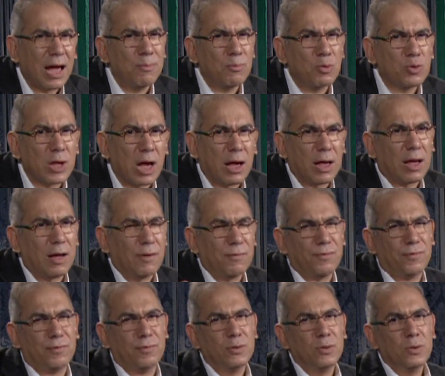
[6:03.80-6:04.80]
المثقف
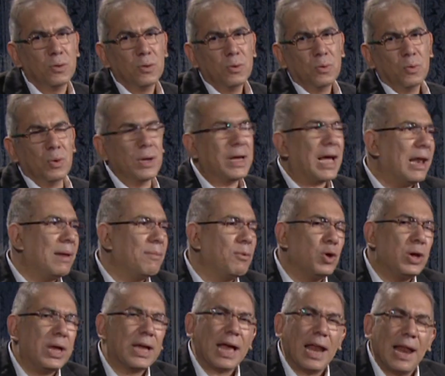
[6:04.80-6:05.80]

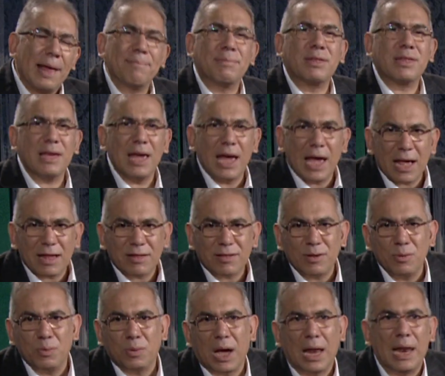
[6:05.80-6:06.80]
ويكلموني كلام
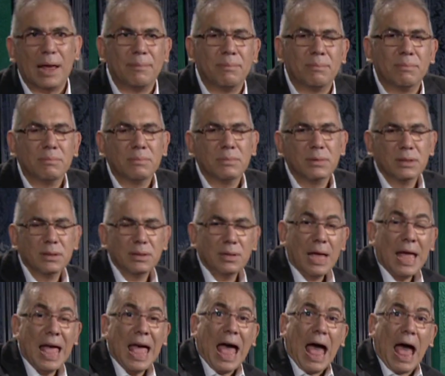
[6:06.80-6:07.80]
سياسي وكلام
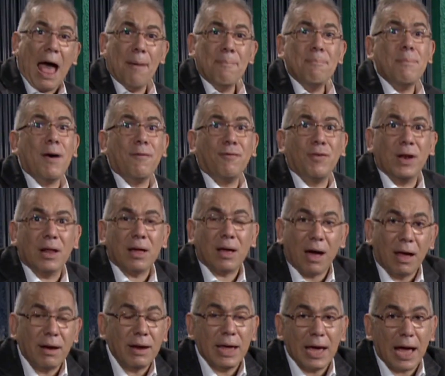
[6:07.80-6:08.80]
اما في
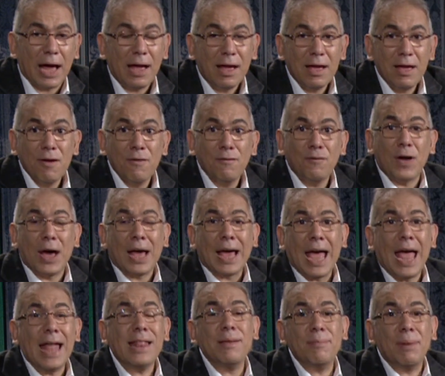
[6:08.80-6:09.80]
القريه
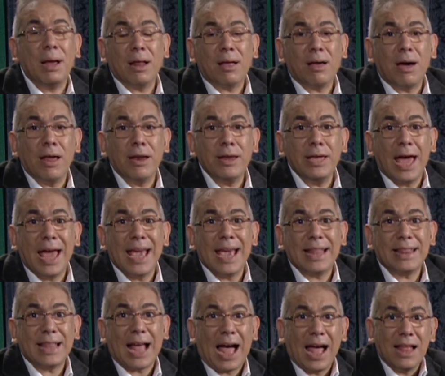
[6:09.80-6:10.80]
فخادم القرية
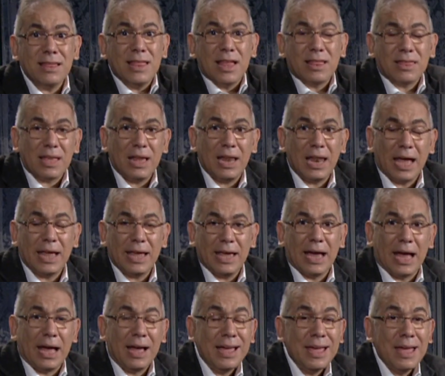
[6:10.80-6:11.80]
يتحدث
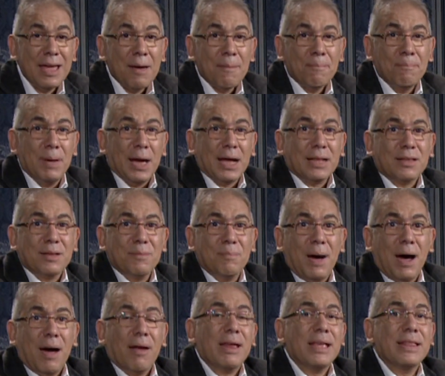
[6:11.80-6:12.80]
إلي
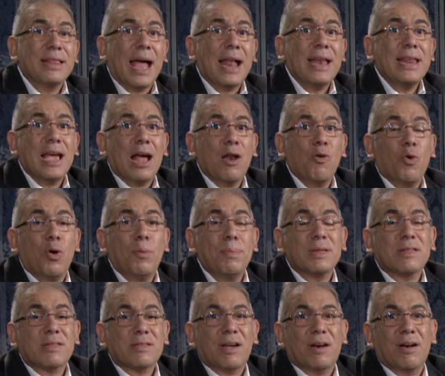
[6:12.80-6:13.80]
باعتباري دانيال
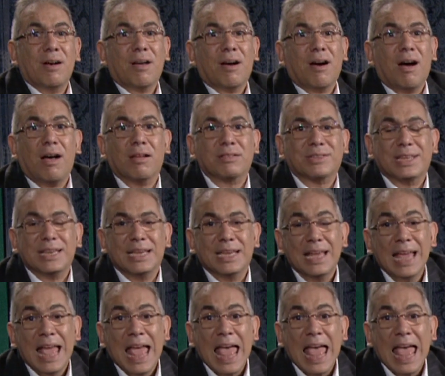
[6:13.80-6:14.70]
ويبستر الخاطي